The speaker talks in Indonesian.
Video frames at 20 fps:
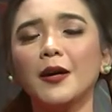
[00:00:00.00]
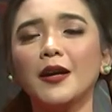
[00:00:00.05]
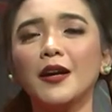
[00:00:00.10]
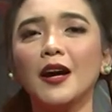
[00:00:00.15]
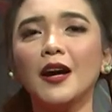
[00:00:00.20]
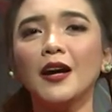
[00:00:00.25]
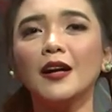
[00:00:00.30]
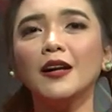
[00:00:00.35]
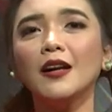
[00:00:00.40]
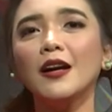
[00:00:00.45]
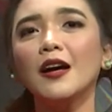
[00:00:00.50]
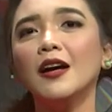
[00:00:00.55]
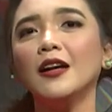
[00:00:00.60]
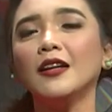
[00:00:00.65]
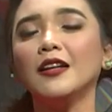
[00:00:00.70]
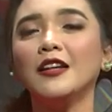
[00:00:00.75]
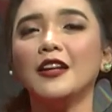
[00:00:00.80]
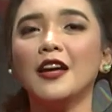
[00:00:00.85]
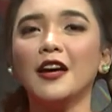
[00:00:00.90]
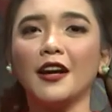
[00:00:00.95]
Padahal
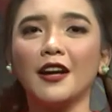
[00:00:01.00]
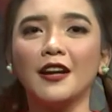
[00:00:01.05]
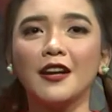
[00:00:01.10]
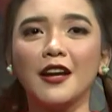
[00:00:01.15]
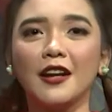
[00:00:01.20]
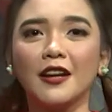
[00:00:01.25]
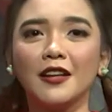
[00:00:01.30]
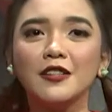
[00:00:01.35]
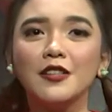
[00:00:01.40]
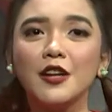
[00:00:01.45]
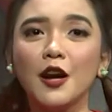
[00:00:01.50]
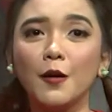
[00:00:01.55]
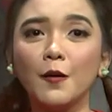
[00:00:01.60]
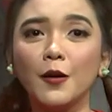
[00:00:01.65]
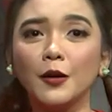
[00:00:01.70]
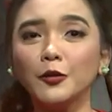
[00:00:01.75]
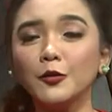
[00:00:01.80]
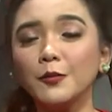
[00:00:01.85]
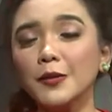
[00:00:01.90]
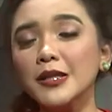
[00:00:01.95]
di daerah-daerah
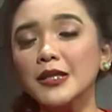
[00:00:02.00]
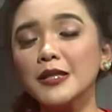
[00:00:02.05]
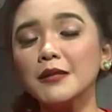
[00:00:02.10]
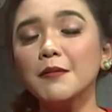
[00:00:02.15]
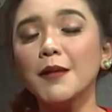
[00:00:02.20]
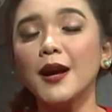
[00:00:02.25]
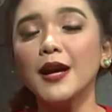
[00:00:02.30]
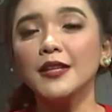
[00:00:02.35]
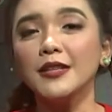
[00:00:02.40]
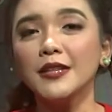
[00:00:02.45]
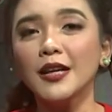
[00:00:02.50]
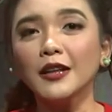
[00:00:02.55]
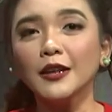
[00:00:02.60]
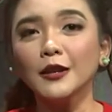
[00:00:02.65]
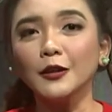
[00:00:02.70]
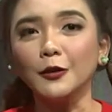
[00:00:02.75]
Jawa itu masih banyak